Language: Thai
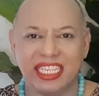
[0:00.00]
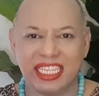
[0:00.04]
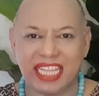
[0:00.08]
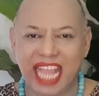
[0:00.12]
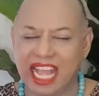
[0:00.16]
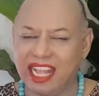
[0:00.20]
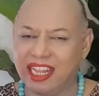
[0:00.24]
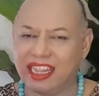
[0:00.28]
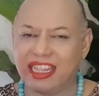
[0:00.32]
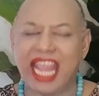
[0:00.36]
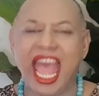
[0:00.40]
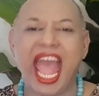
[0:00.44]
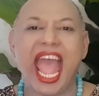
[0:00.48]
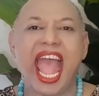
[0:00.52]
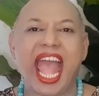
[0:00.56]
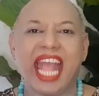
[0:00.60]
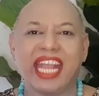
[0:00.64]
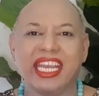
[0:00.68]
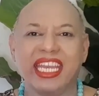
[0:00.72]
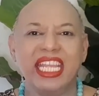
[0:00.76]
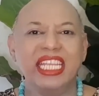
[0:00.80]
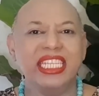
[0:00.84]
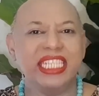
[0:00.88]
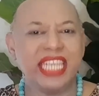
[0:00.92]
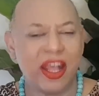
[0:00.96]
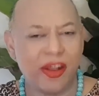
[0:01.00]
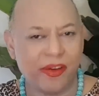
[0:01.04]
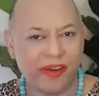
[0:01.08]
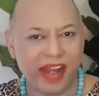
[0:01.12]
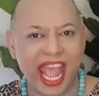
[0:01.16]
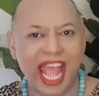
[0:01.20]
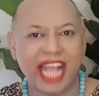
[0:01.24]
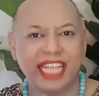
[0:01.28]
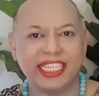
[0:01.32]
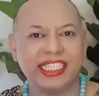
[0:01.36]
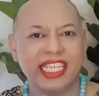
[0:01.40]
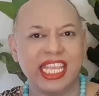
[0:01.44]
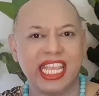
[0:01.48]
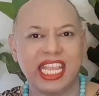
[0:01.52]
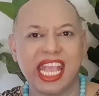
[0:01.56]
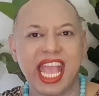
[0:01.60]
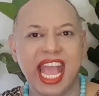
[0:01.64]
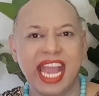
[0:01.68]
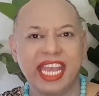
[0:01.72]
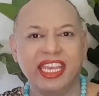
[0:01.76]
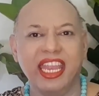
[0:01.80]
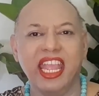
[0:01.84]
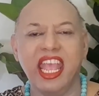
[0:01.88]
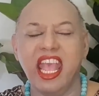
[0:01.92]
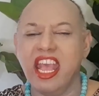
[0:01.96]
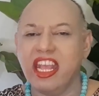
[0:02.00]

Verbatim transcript: ต่างๆที่ชาวราศีกัน